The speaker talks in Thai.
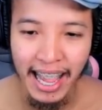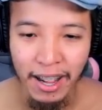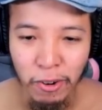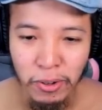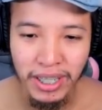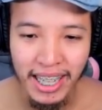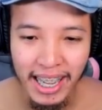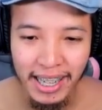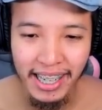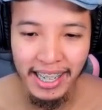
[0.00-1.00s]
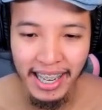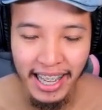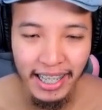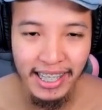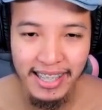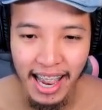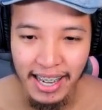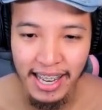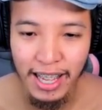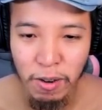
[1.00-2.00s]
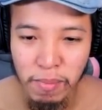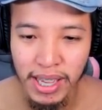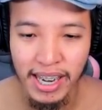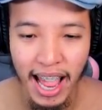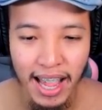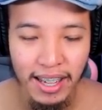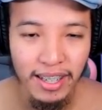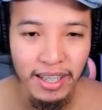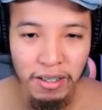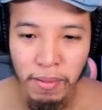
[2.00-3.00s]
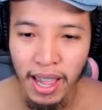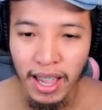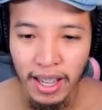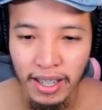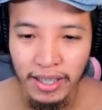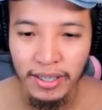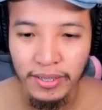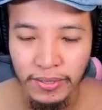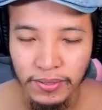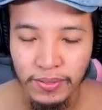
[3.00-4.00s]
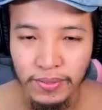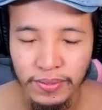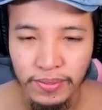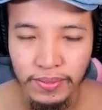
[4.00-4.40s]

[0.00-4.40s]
เนี่ยคนที่ดีๆที่ใส่ดีก็มีนะแต่พี่ว่าน้องน่าแบบ